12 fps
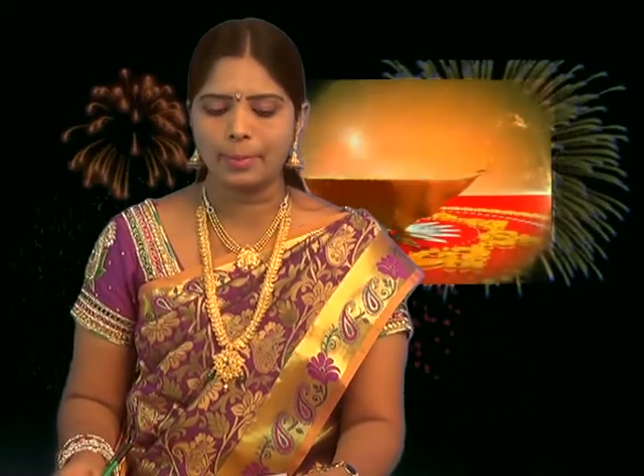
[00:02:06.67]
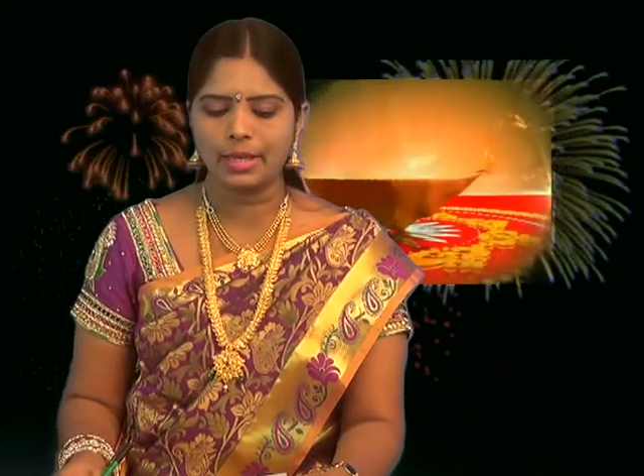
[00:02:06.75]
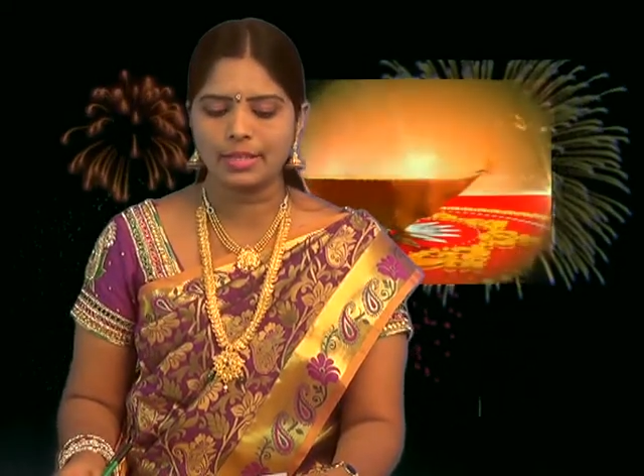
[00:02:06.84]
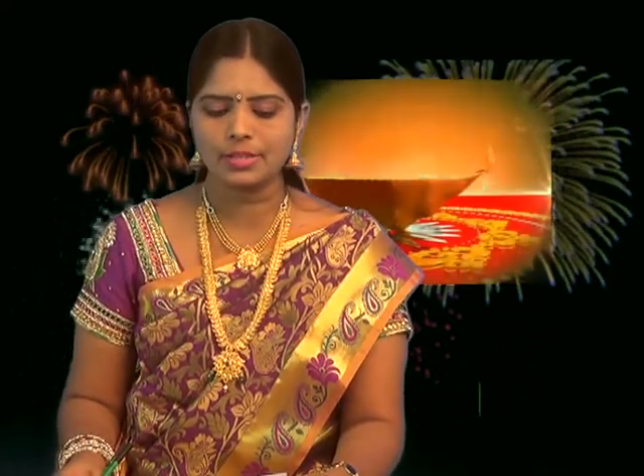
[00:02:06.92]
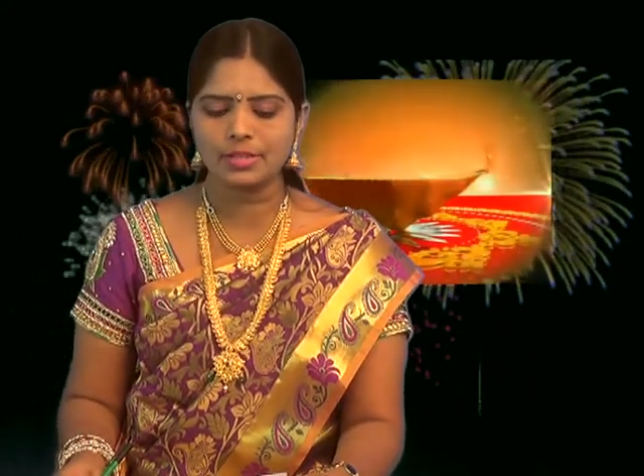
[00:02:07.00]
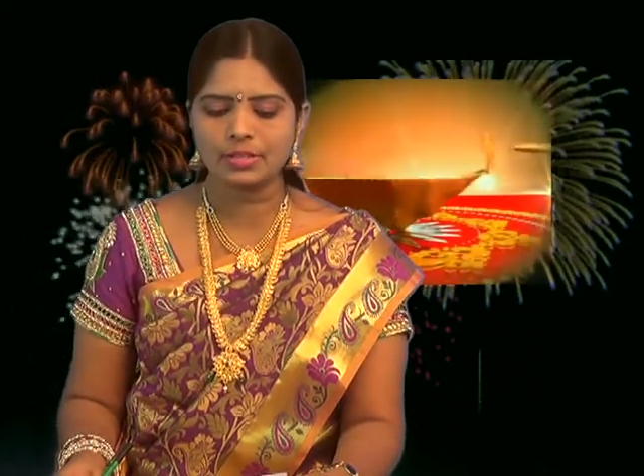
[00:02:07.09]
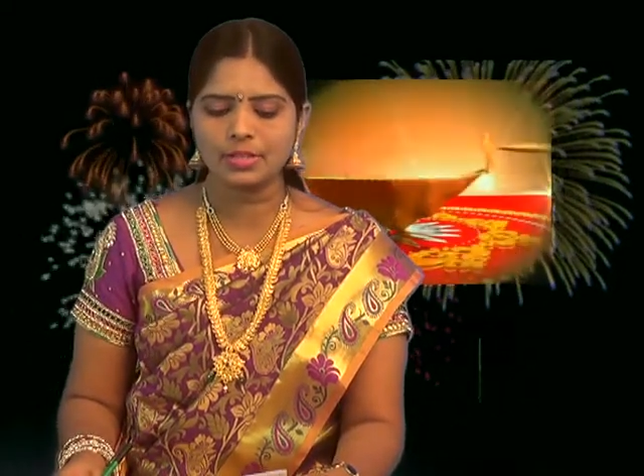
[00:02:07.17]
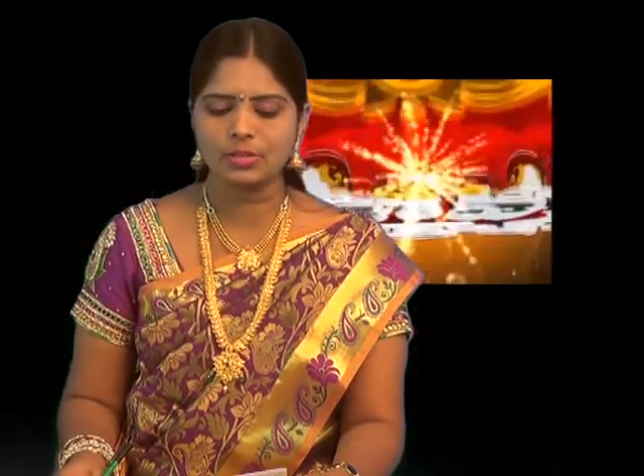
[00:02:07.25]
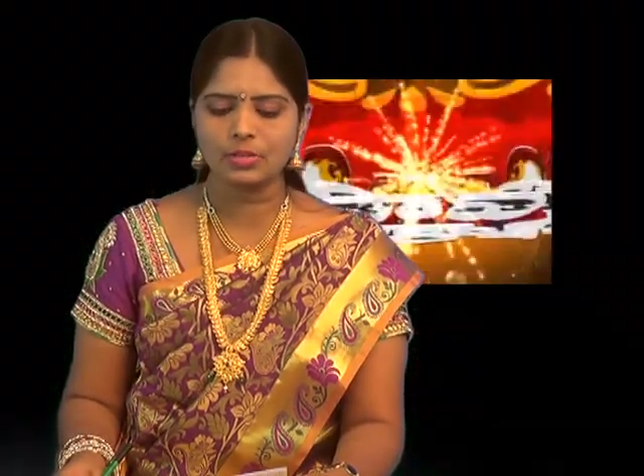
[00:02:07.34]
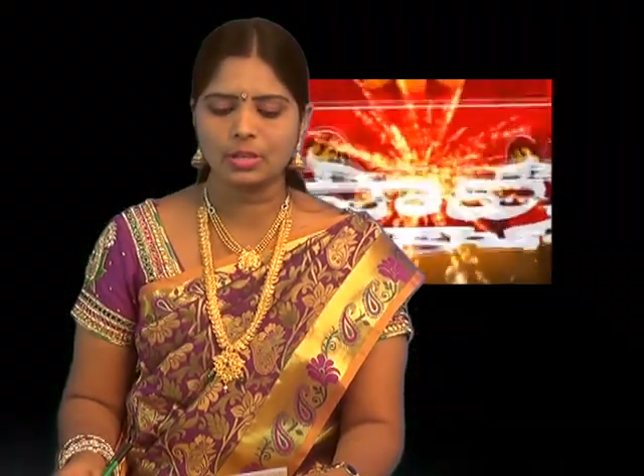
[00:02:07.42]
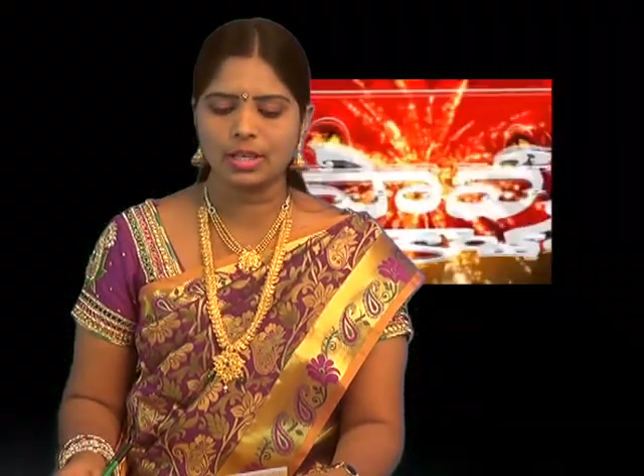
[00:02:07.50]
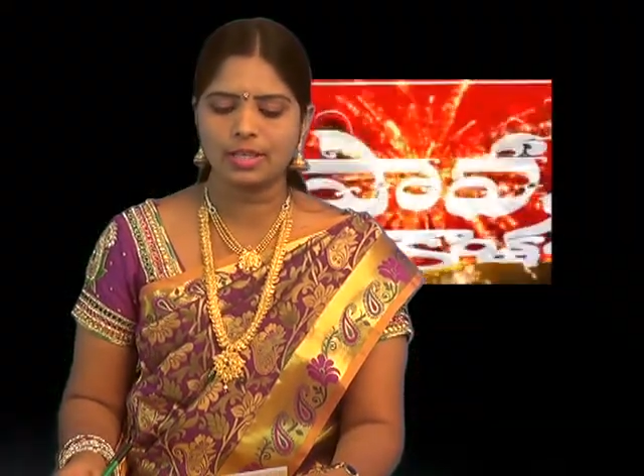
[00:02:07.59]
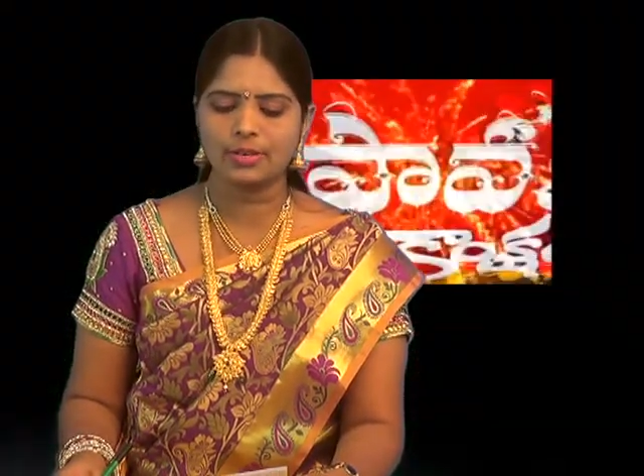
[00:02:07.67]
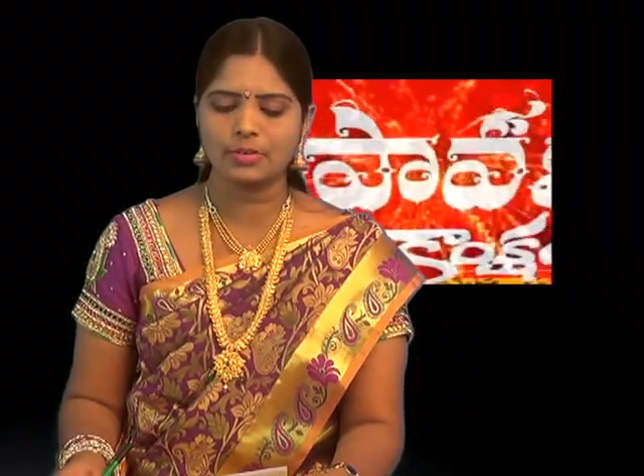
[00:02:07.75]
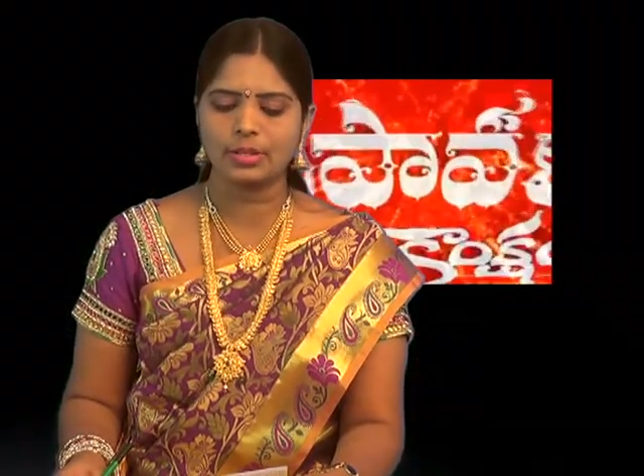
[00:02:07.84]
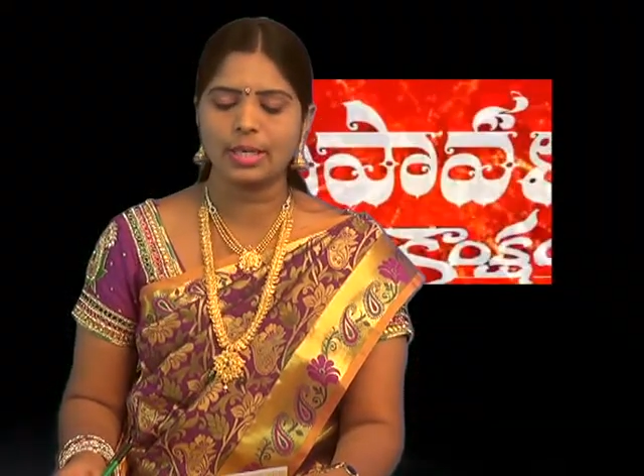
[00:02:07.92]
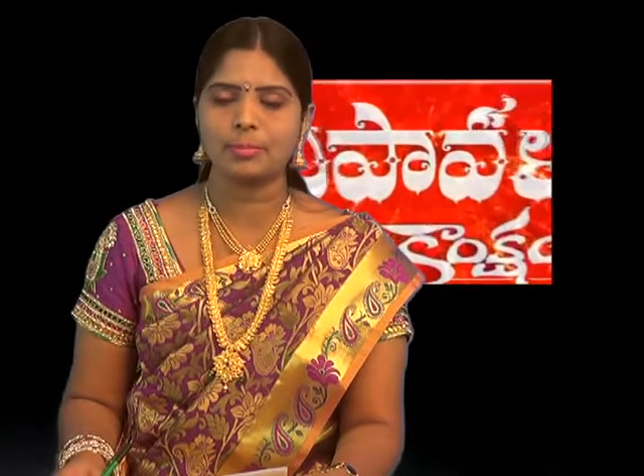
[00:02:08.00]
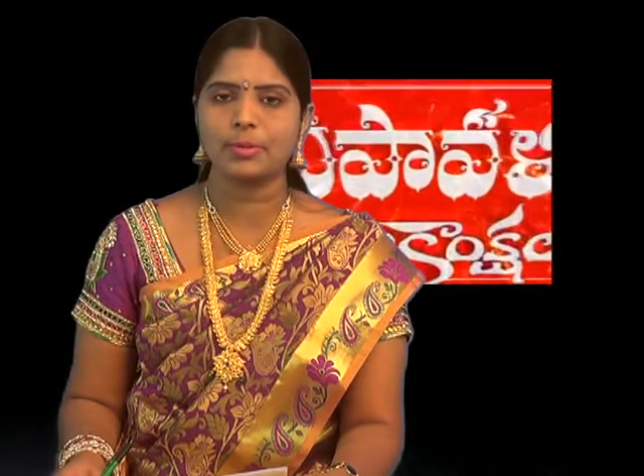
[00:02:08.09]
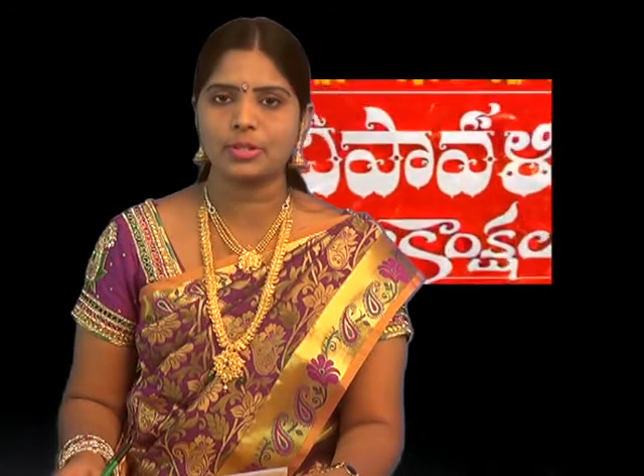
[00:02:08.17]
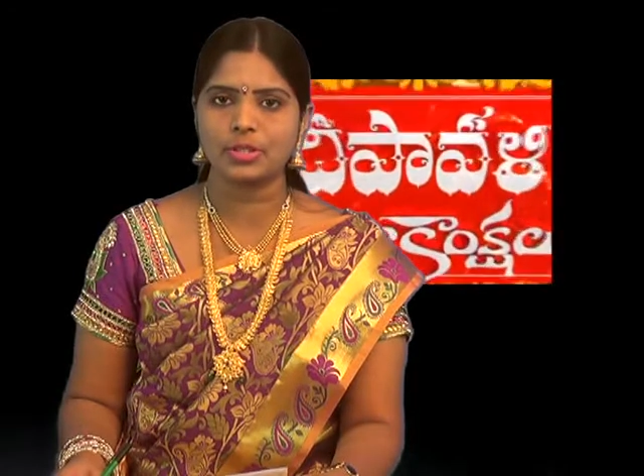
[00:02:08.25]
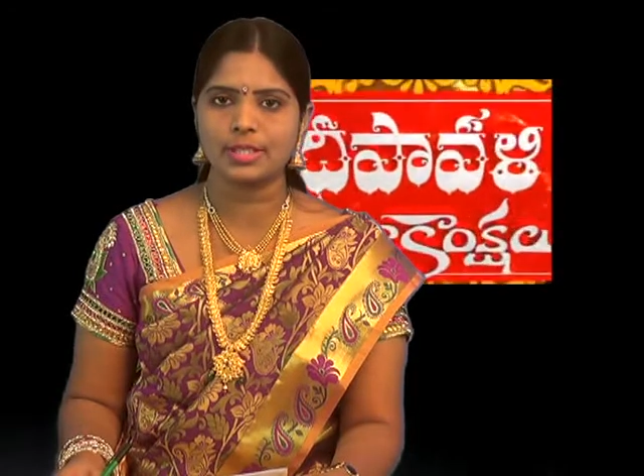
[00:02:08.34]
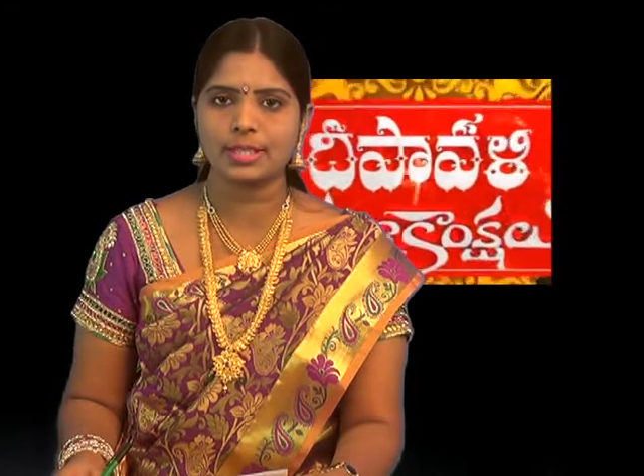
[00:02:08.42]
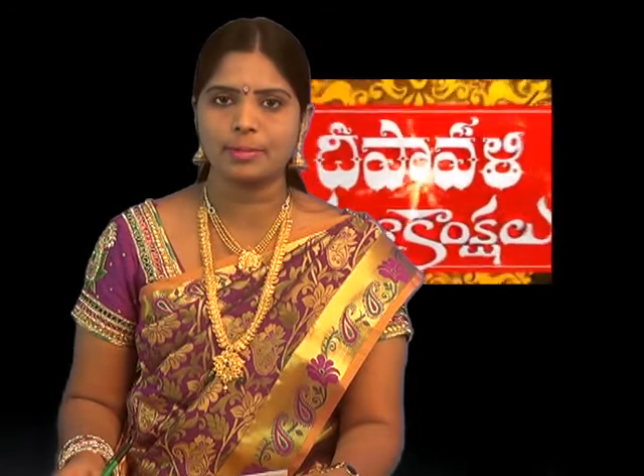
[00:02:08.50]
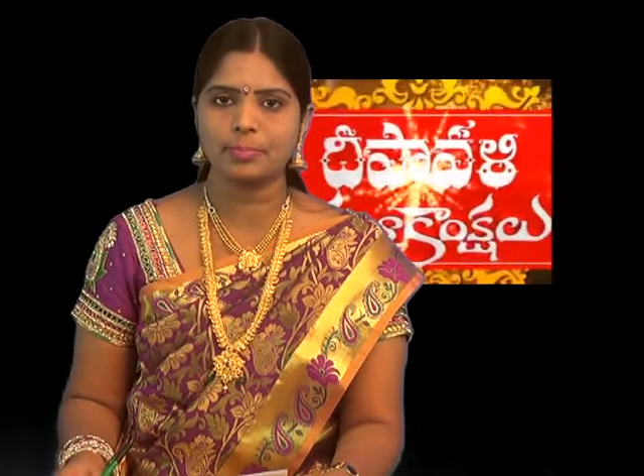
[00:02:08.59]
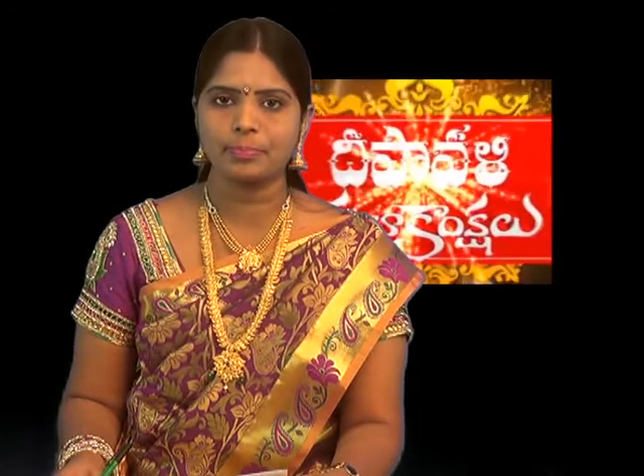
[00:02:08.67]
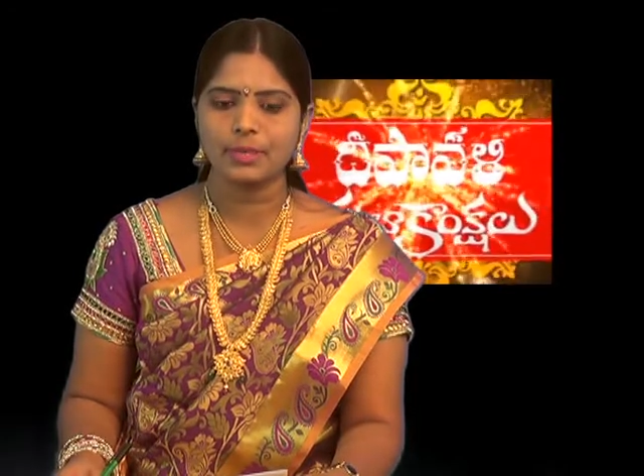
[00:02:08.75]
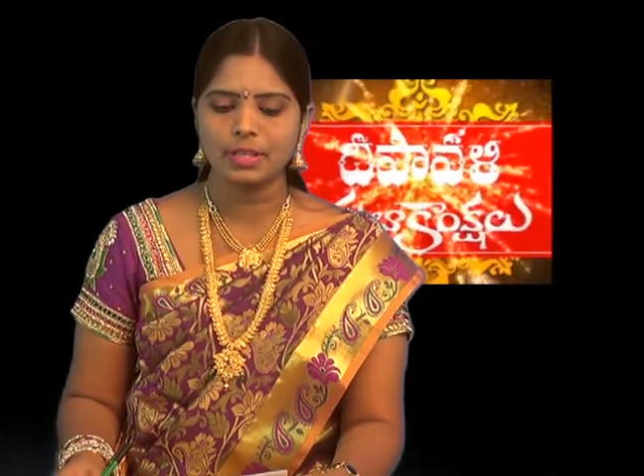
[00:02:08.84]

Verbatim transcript: బాణసంచ దుకాణాలను ఏర్పాటు చేశారు